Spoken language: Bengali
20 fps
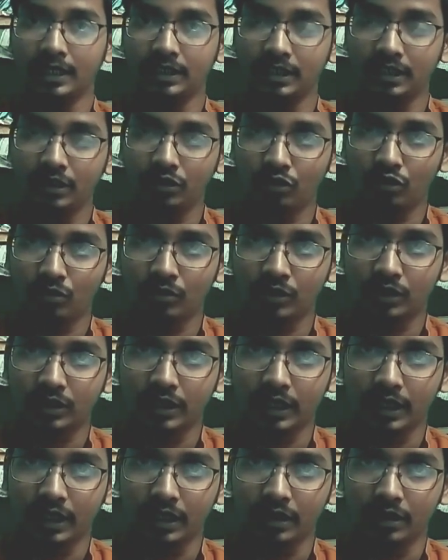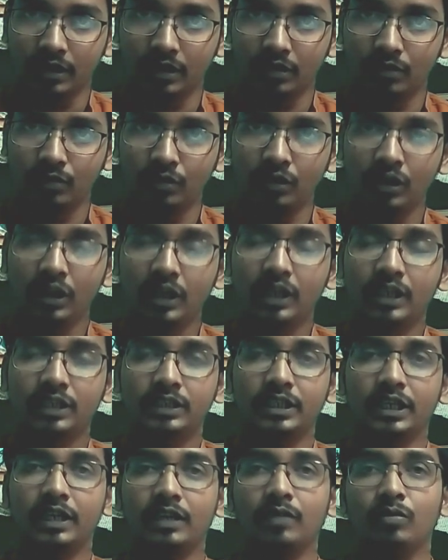উল্লেখ আছে ডকুমেন্টসটা এখানে দিয়ে দেবো
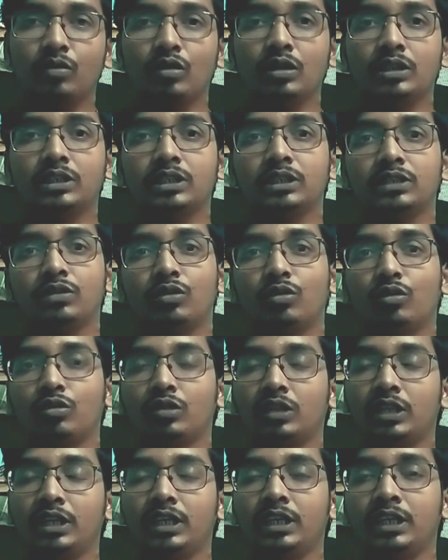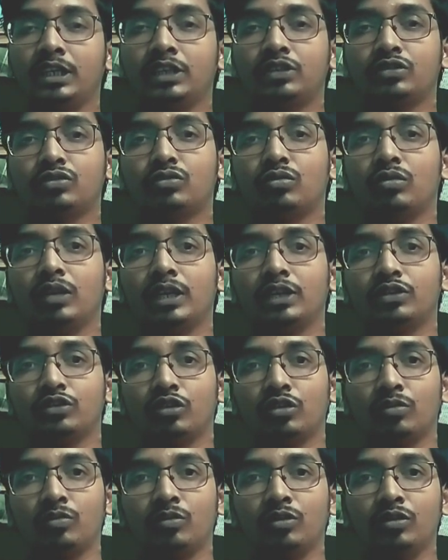যেখানে বলছে যে অতি নিচকুলে কুলে
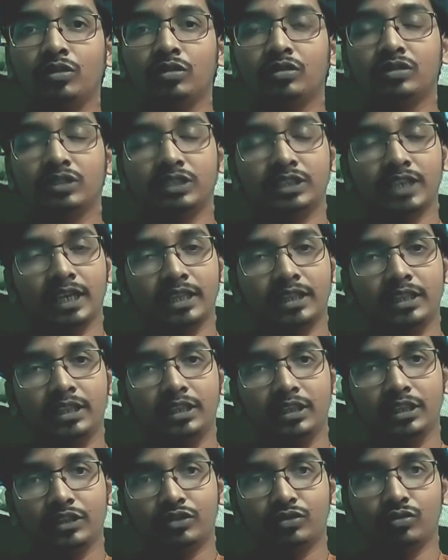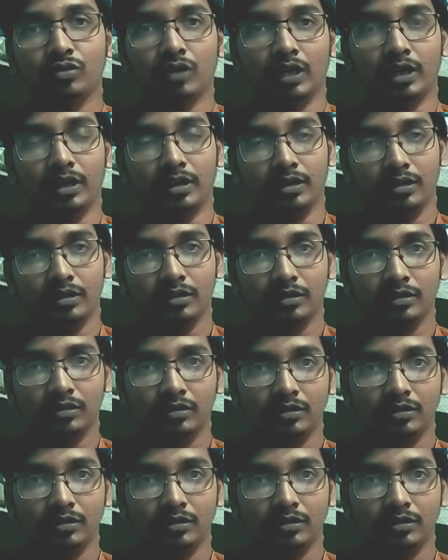জন্ম জাতিতে চুয়াড়